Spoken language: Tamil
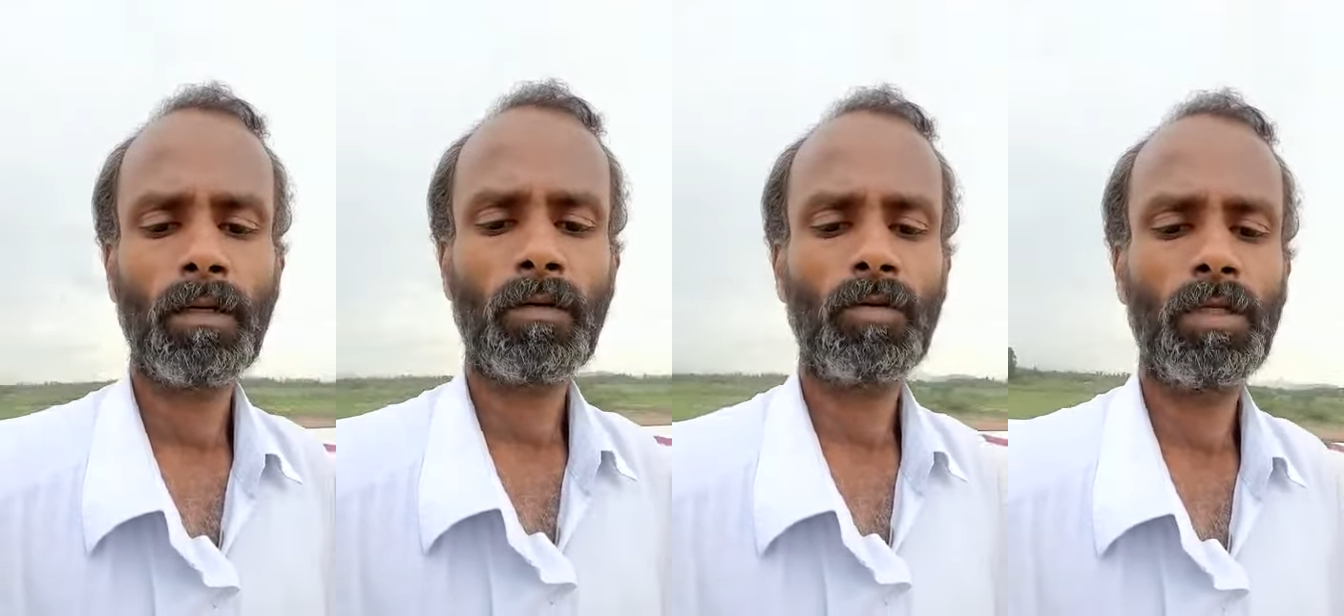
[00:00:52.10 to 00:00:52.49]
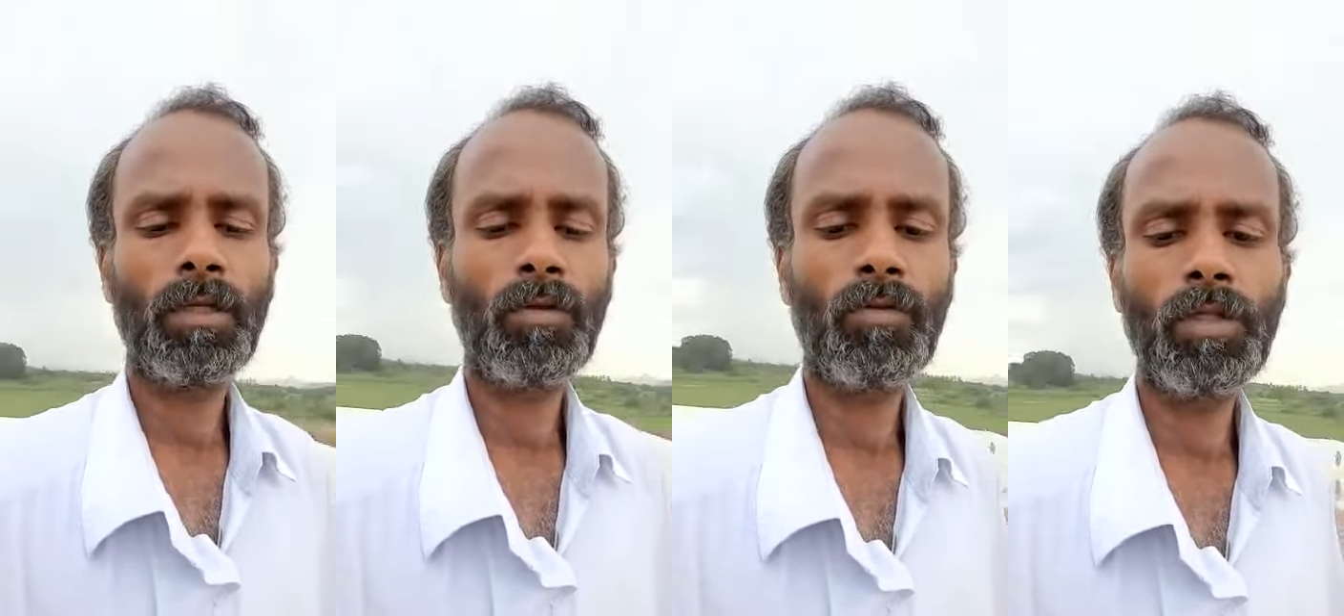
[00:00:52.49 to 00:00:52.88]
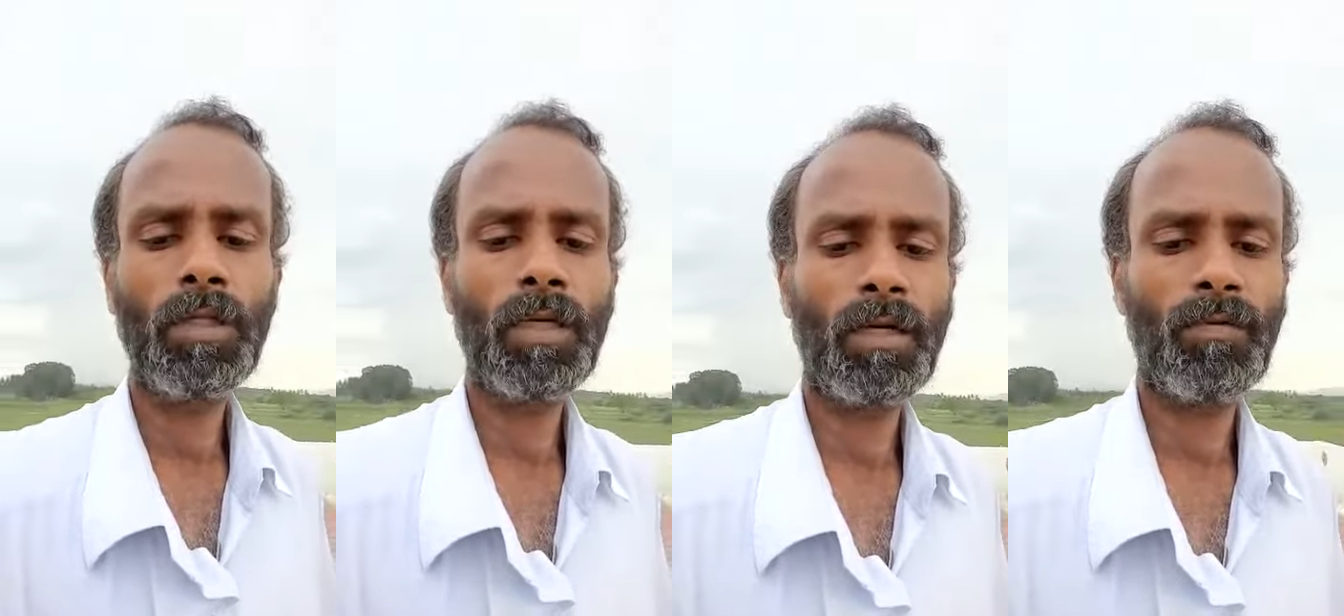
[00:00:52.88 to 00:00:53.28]
குதி
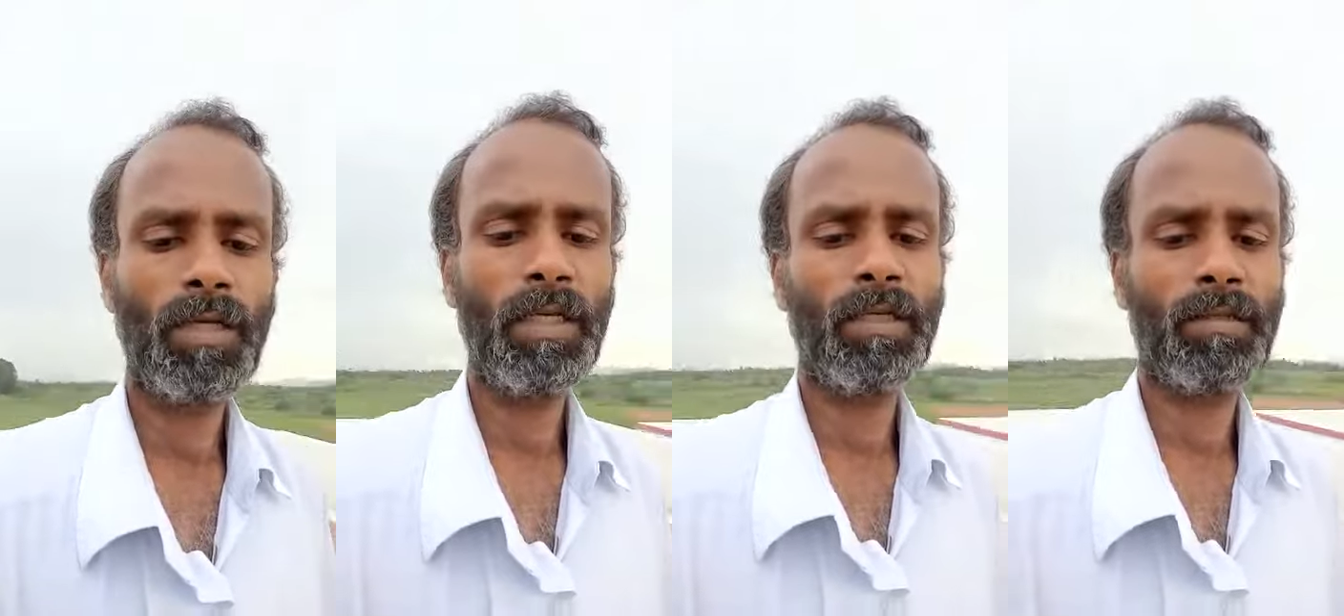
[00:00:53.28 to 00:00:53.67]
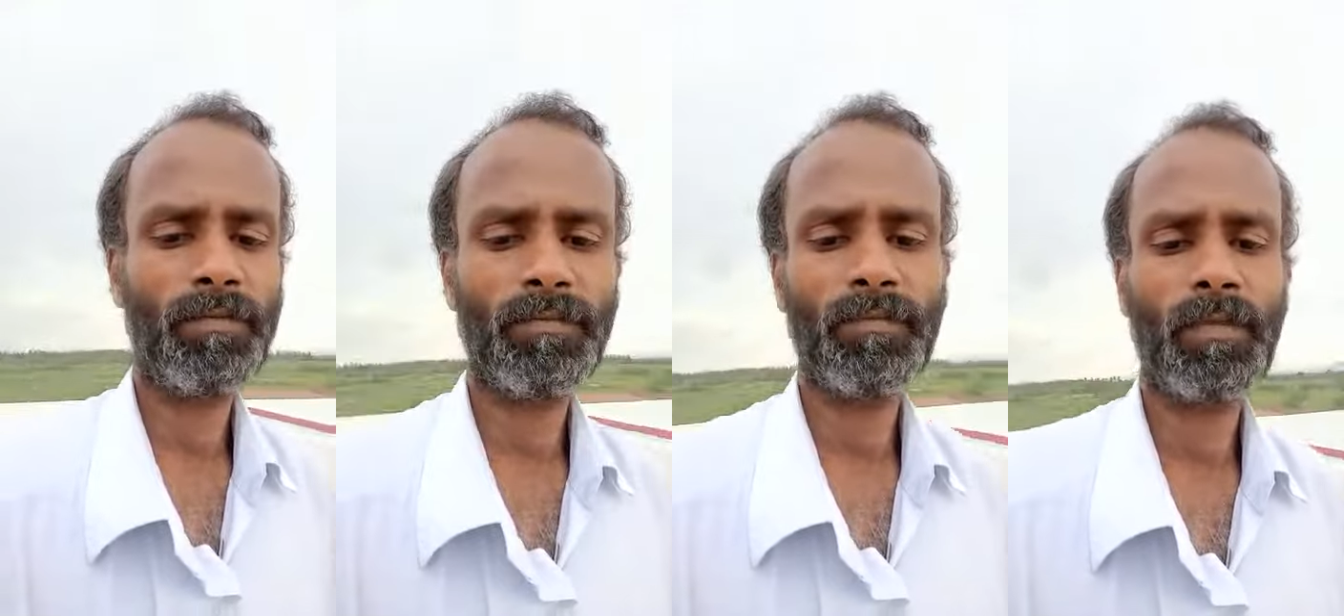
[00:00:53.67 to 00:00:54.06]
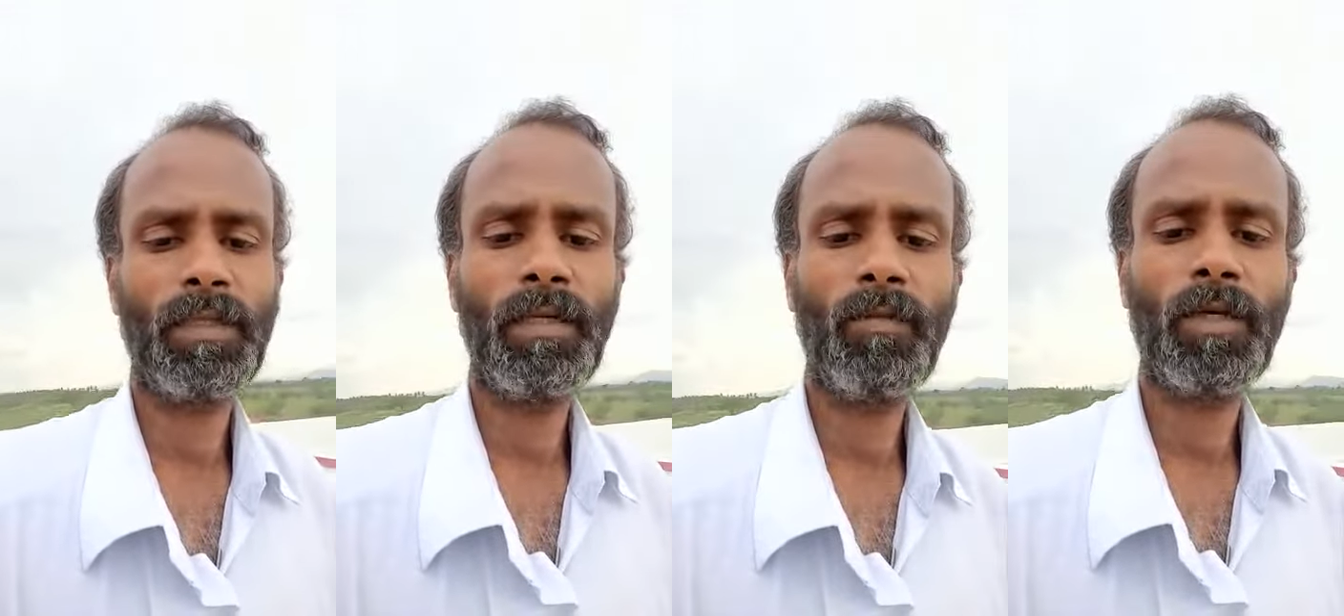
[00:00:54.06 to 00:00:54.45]
குதிங்கால் வலி
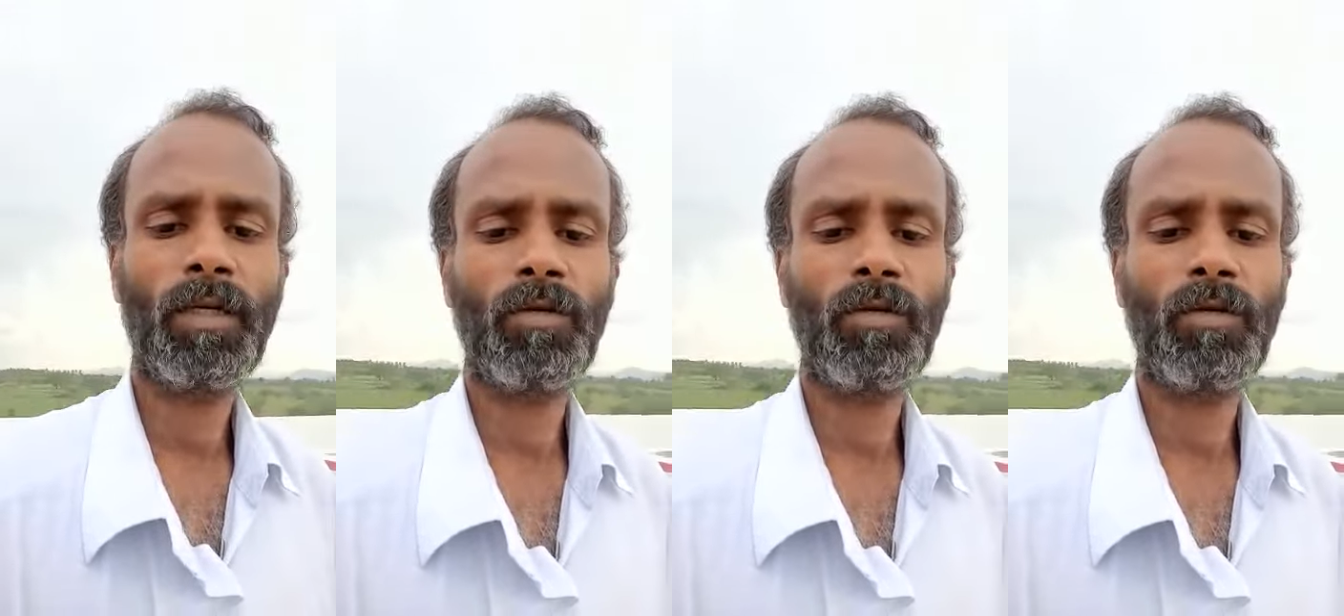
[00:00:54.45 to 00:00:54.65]
அதிகமாக